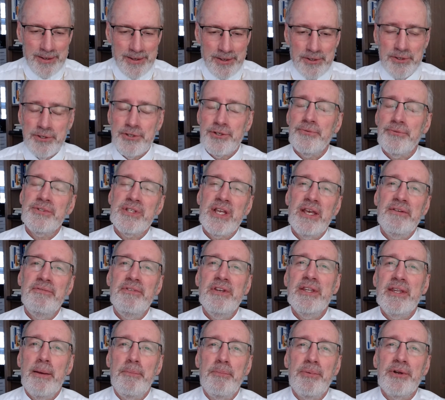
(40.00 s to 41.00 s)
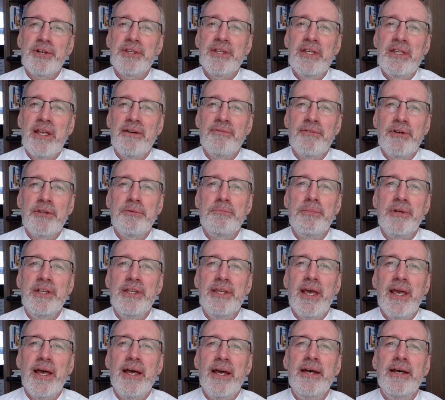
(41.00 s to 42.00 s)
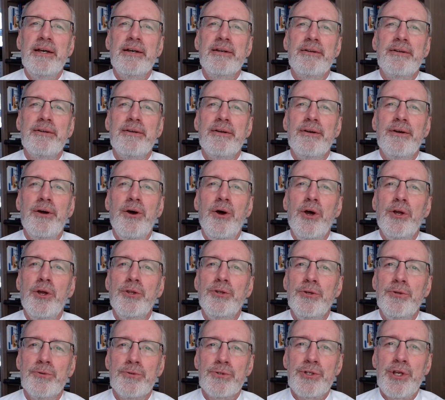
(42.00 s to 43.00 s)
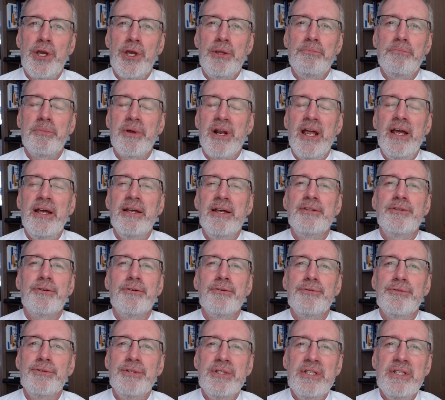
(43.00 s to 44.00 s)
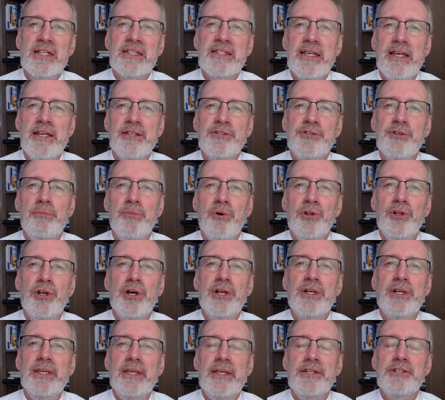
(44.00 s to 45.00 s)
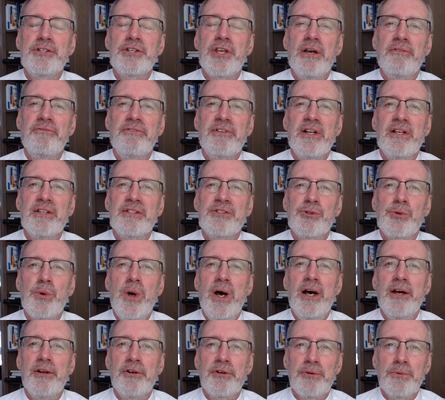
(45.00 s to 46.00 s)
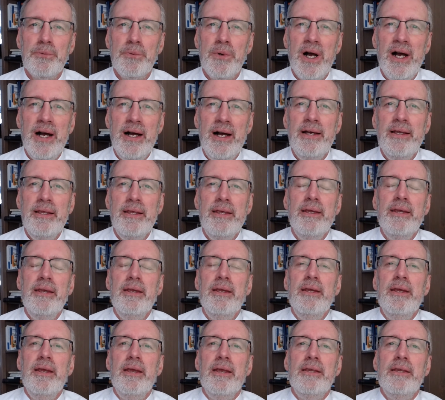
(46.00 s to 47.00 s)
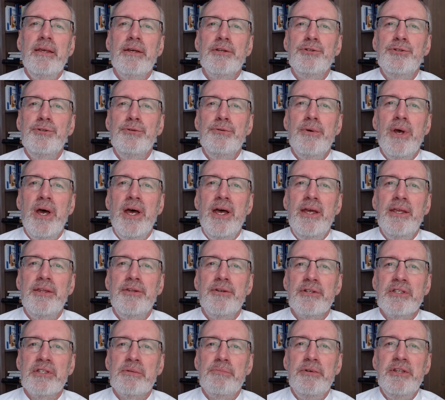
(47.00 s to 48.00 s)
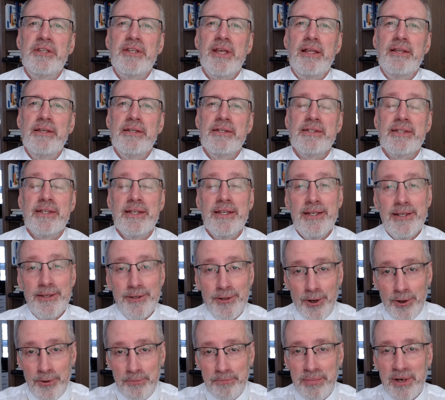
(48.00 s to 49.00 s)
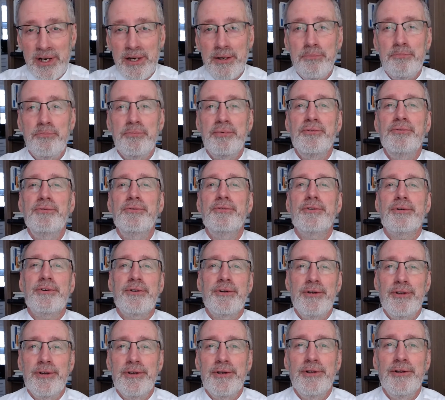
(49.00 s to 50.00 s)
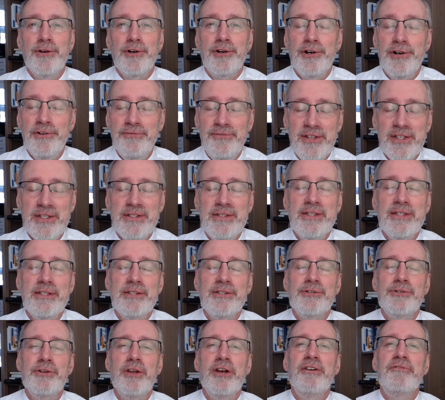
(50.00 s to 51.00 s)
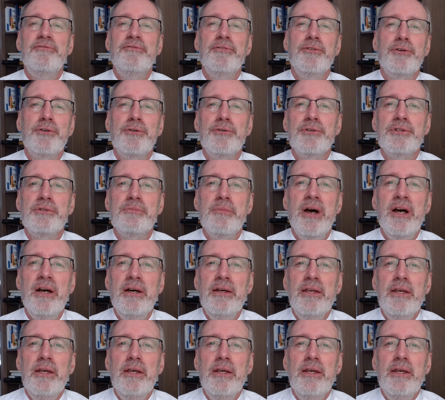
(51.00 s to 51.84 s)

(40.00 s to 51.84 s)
Je vous invite à porter dans votre prière euh, un de nos jeunes prêtres du diocèse de Mont-Laurier, Jean-François Roy, qui a dû être hospitalisé, non pas pour euh, le COVID-19, heureusement,